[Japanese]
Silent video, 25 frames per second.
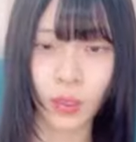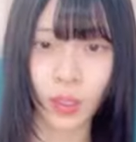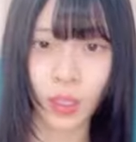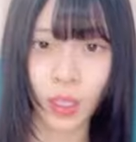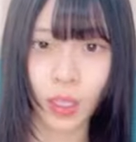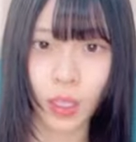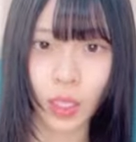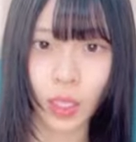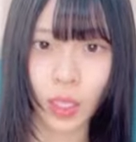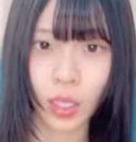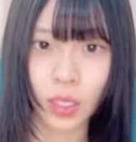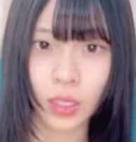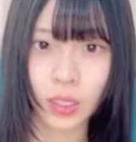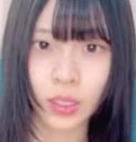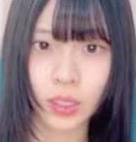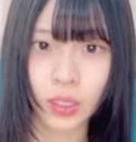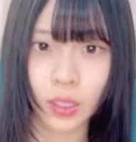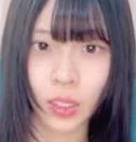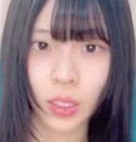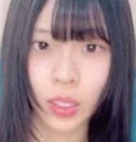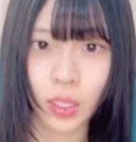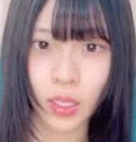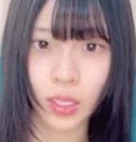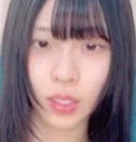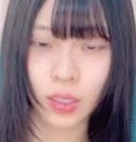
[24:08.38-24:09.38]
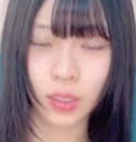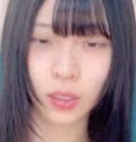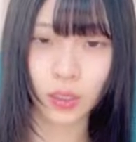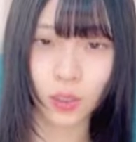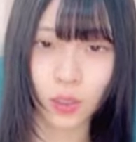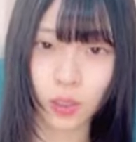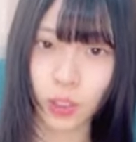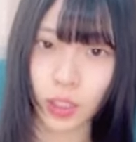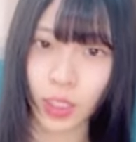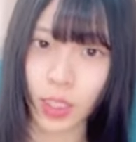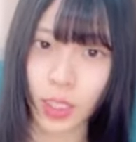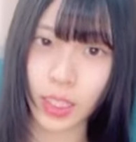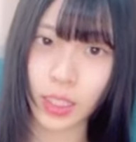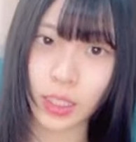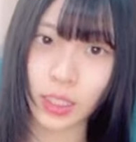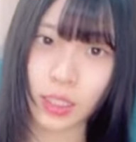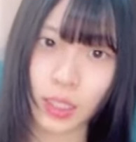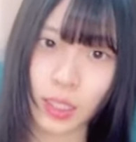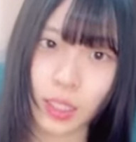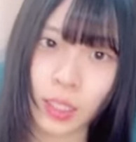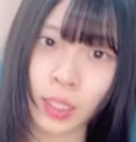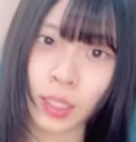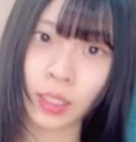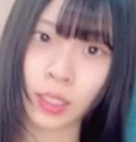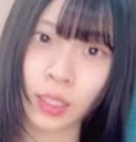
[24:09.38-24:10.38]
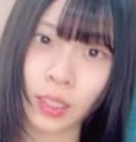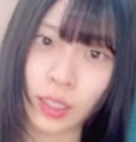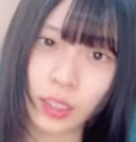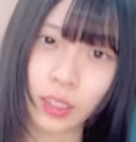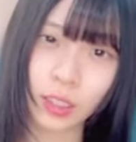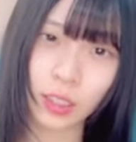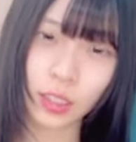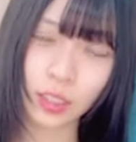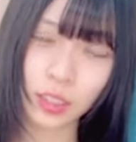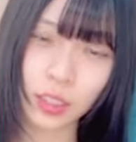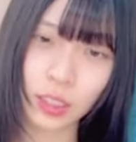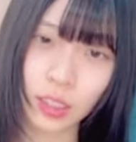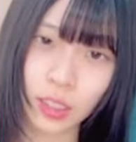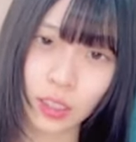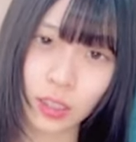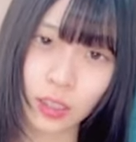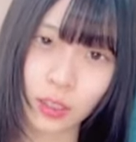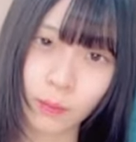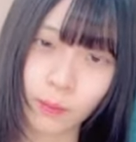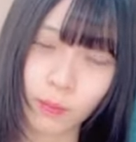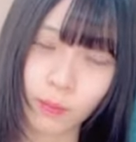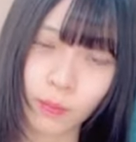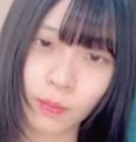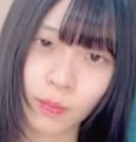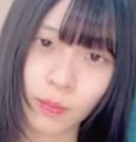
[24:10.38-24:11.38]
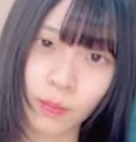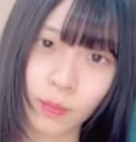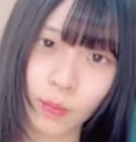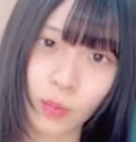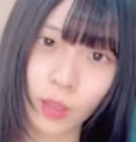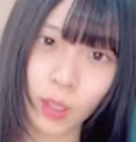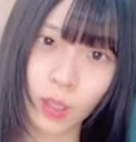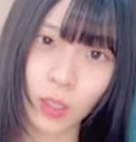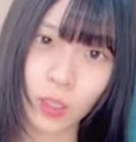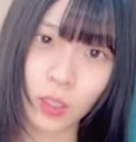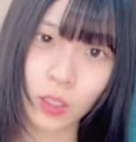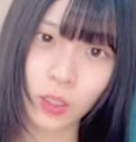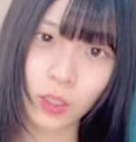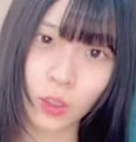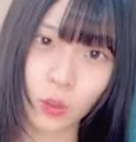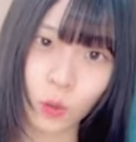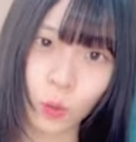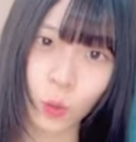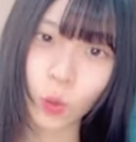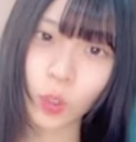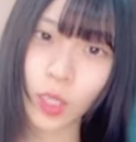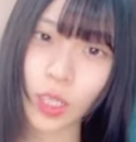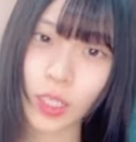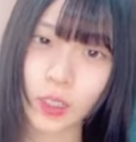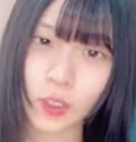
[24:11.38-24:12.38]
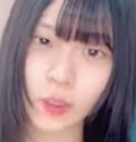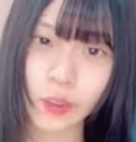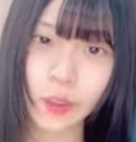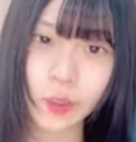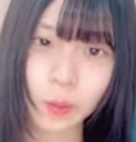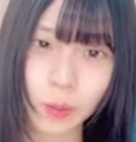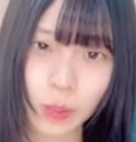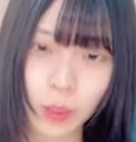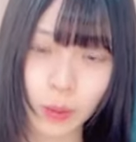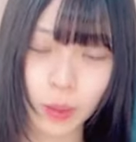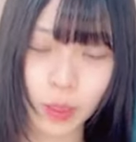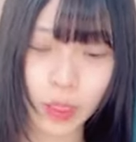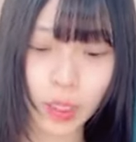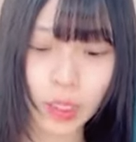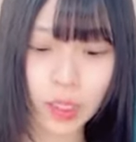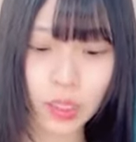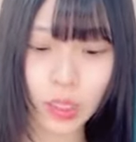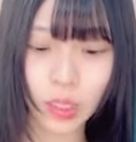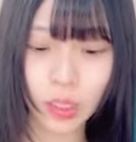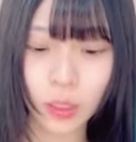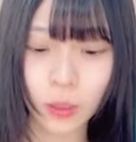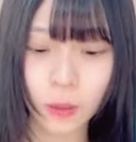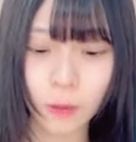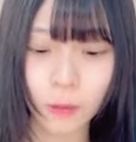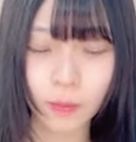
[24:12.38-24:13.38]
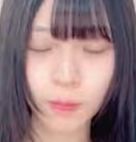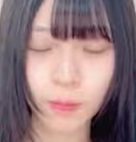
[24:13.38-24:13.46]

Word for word: て感じで料理配信ああね確かにお来週スペイベ確かに